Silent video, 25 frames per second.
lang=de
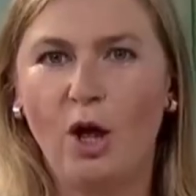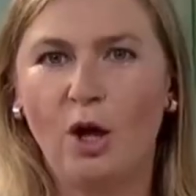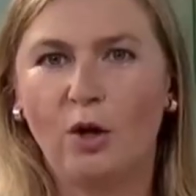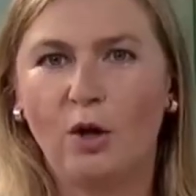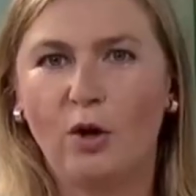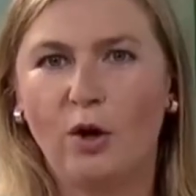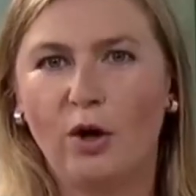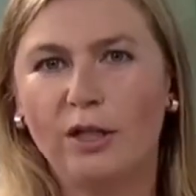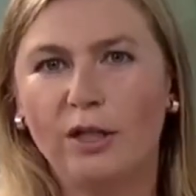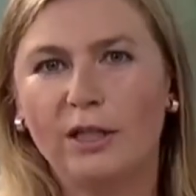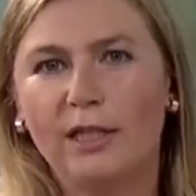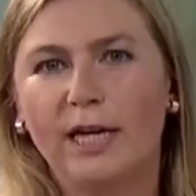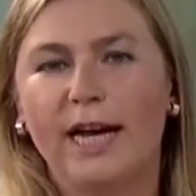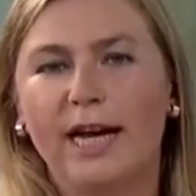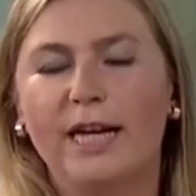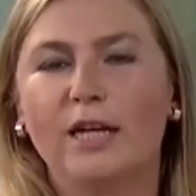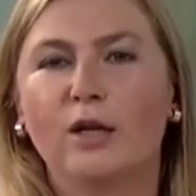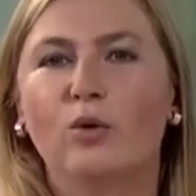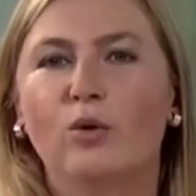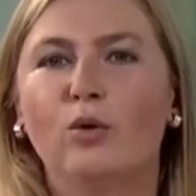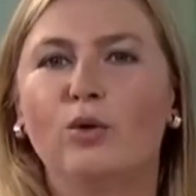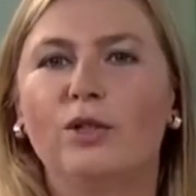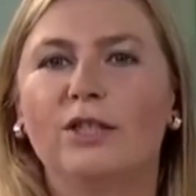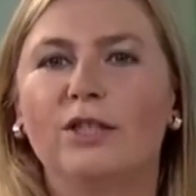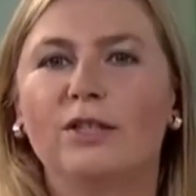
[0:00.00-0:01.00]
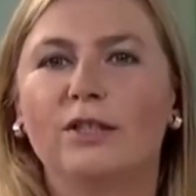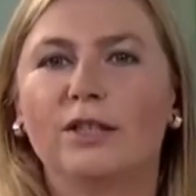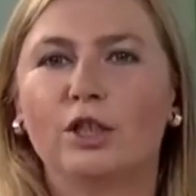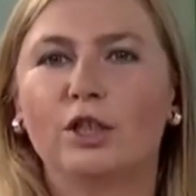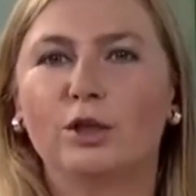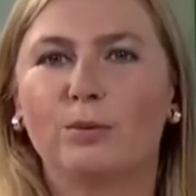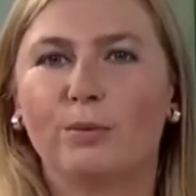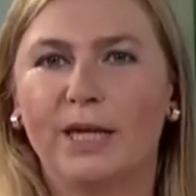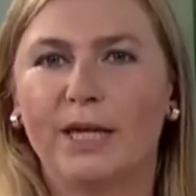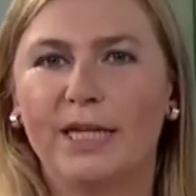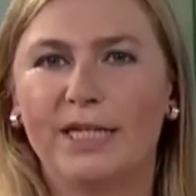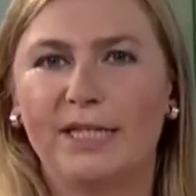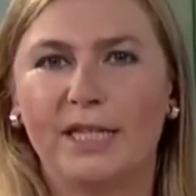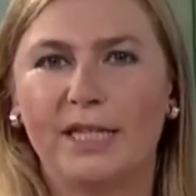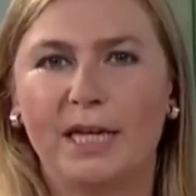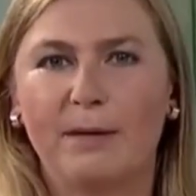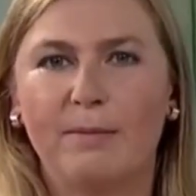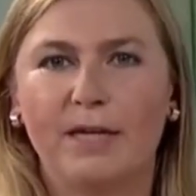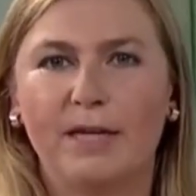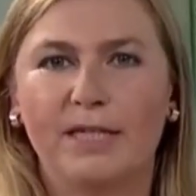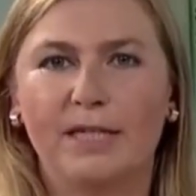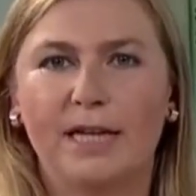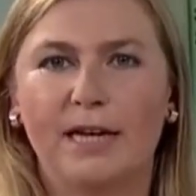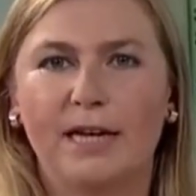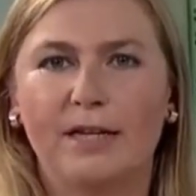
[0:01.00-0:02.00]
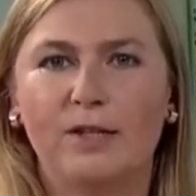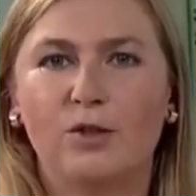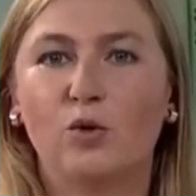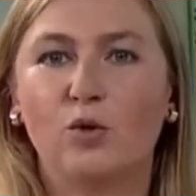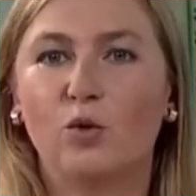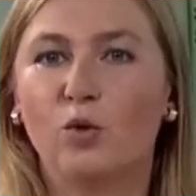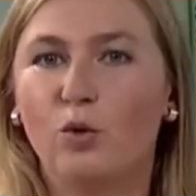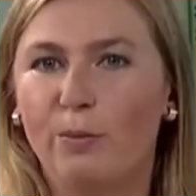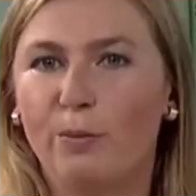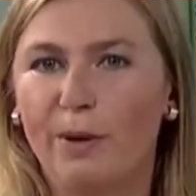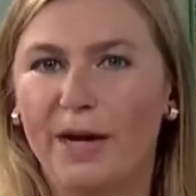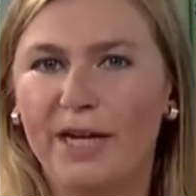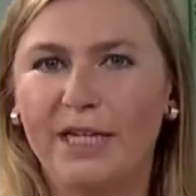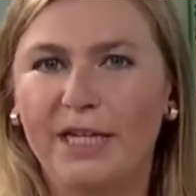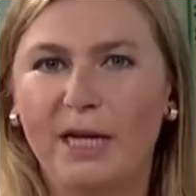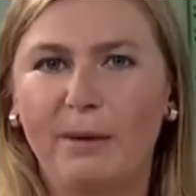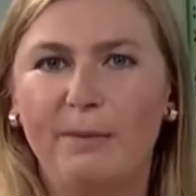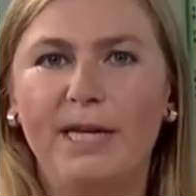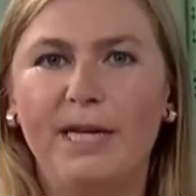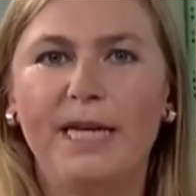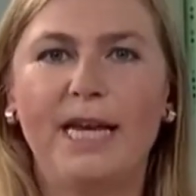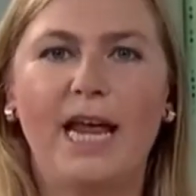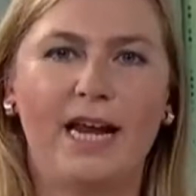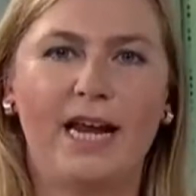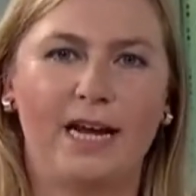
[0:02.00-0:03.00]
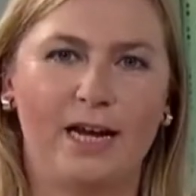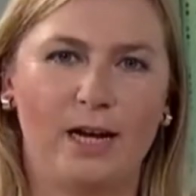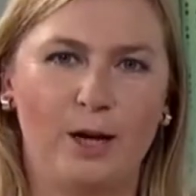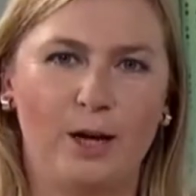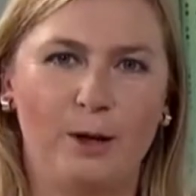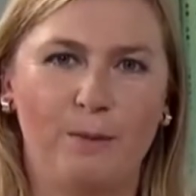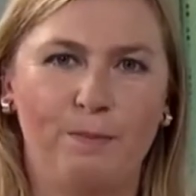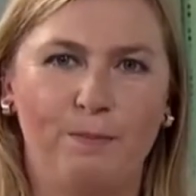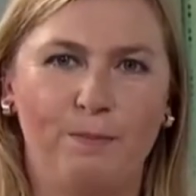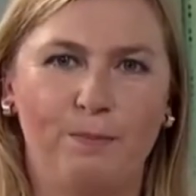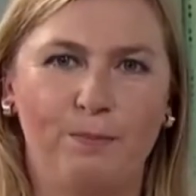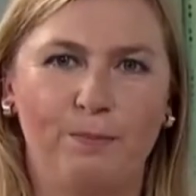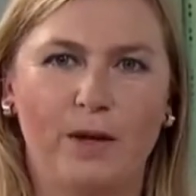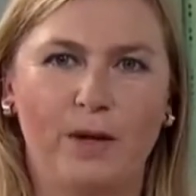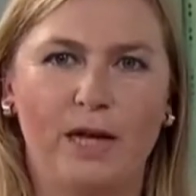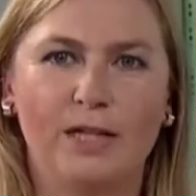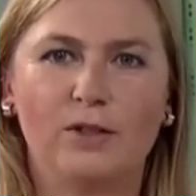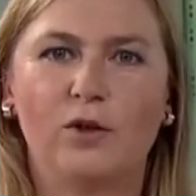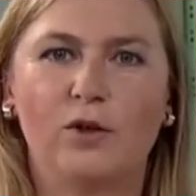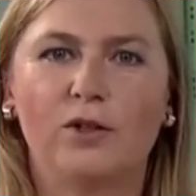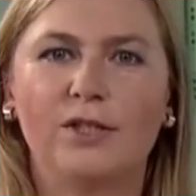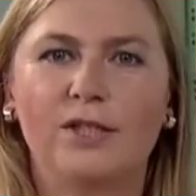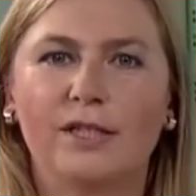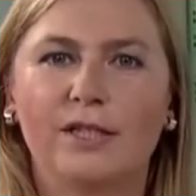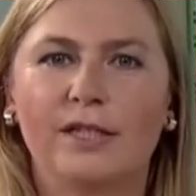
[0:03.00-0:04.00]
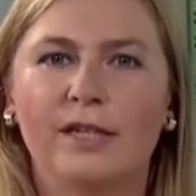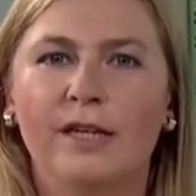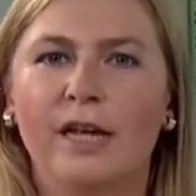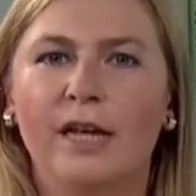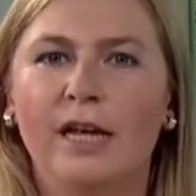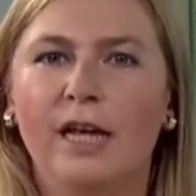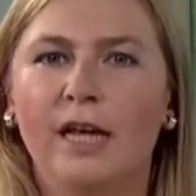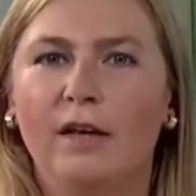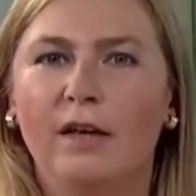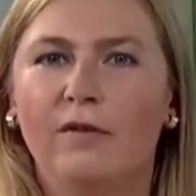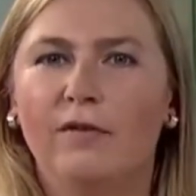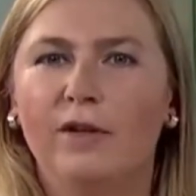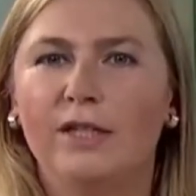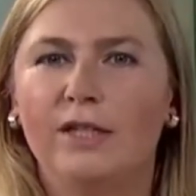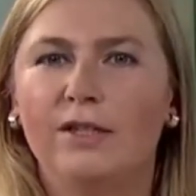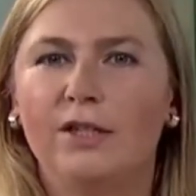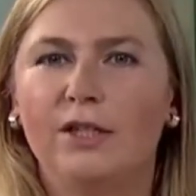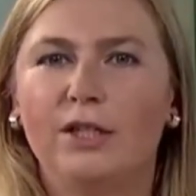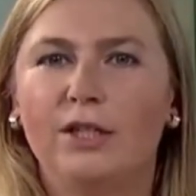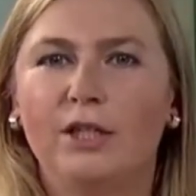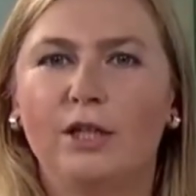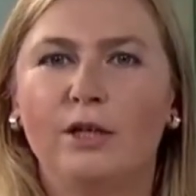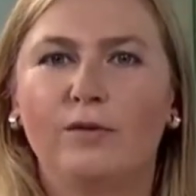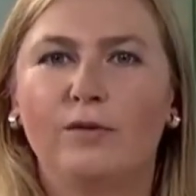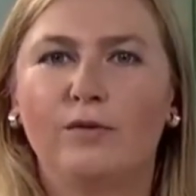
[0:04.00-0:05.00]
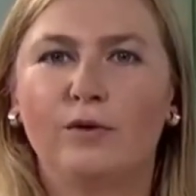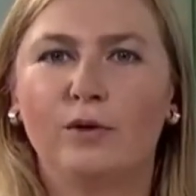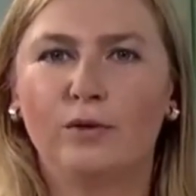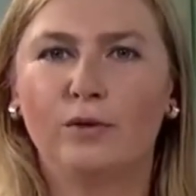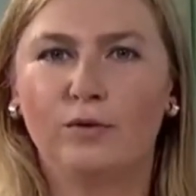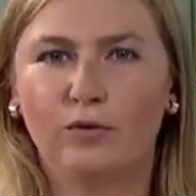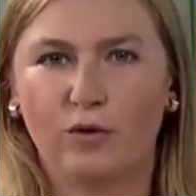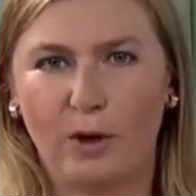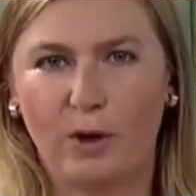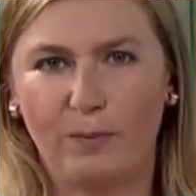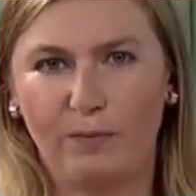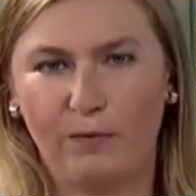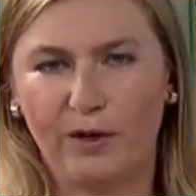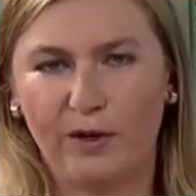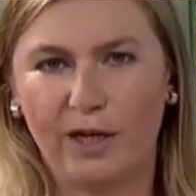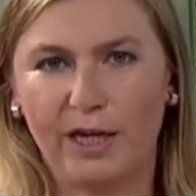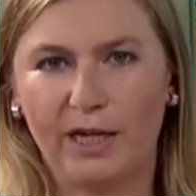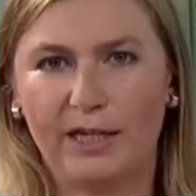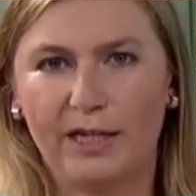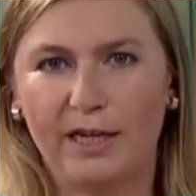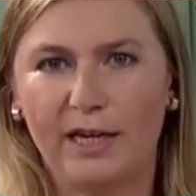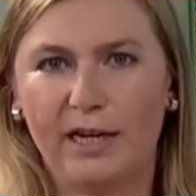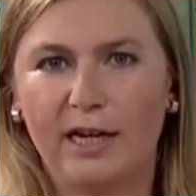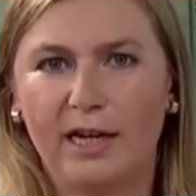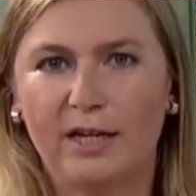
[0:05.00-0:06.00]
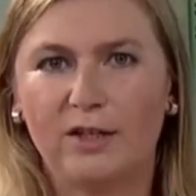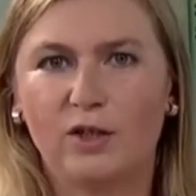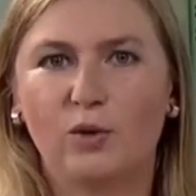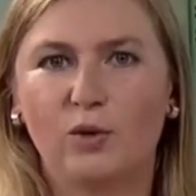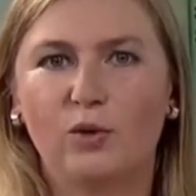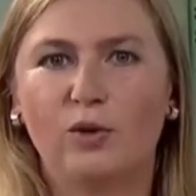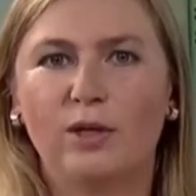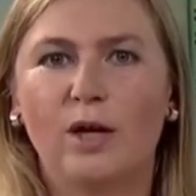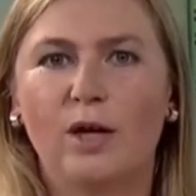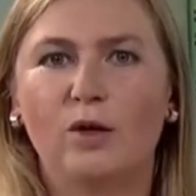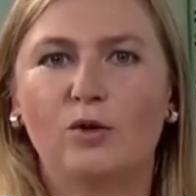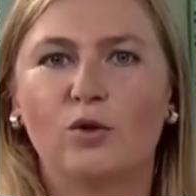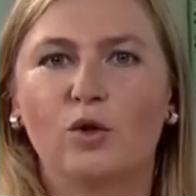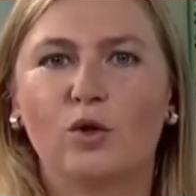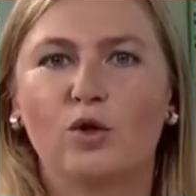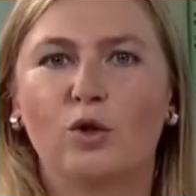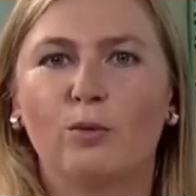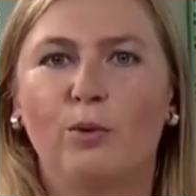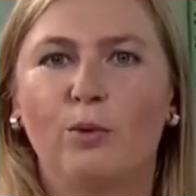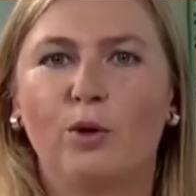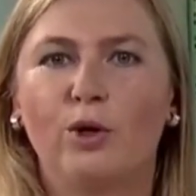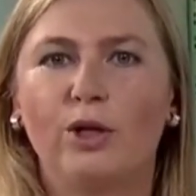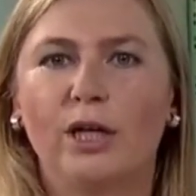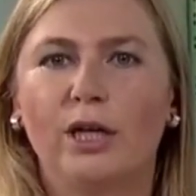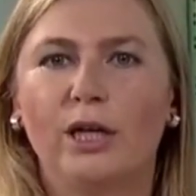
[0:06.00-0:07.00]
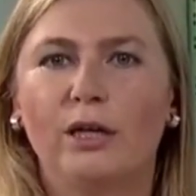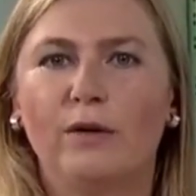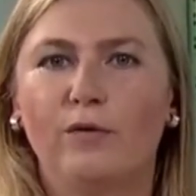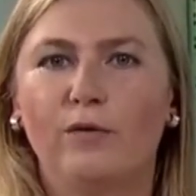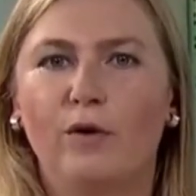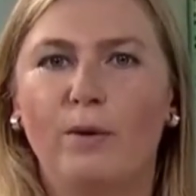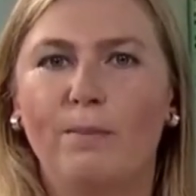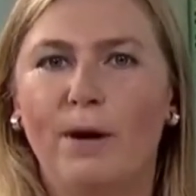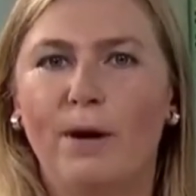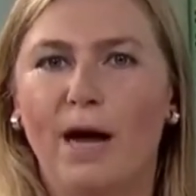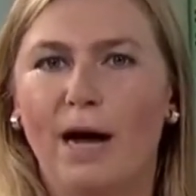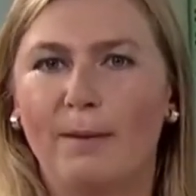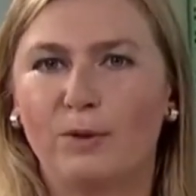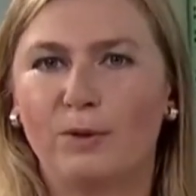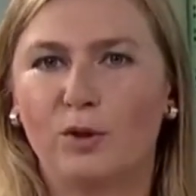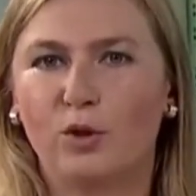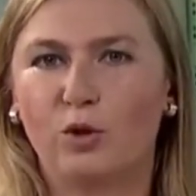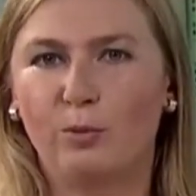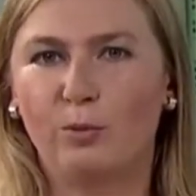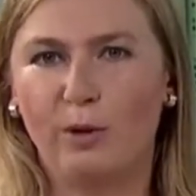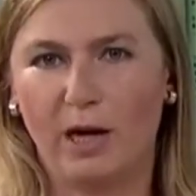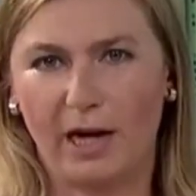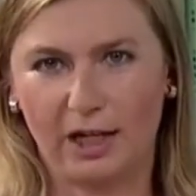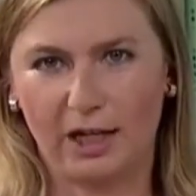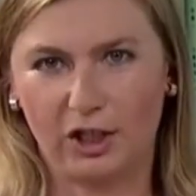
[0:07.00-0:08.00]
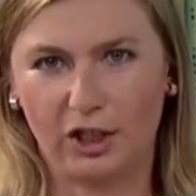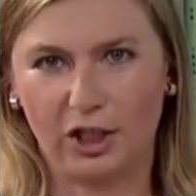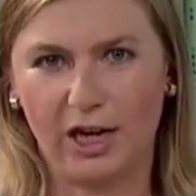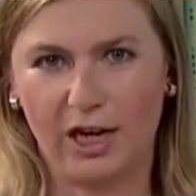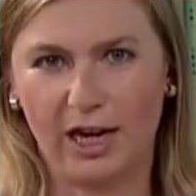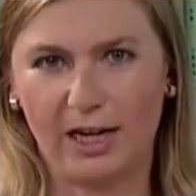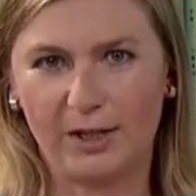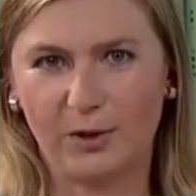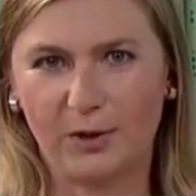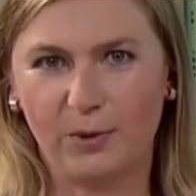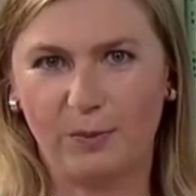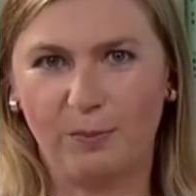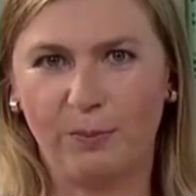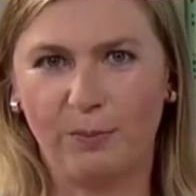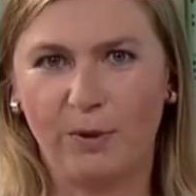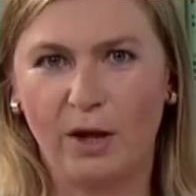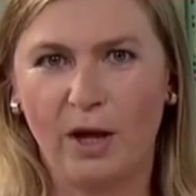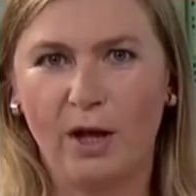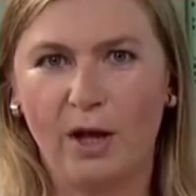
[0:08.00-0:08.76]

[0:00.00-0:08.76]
könnte ein gutes Gesprächsthema sein, so Benjamin Nägele. Ansonsten will sich die fünfköpfige Delegation aus Otto Beuren vom Papst überraschen lassen.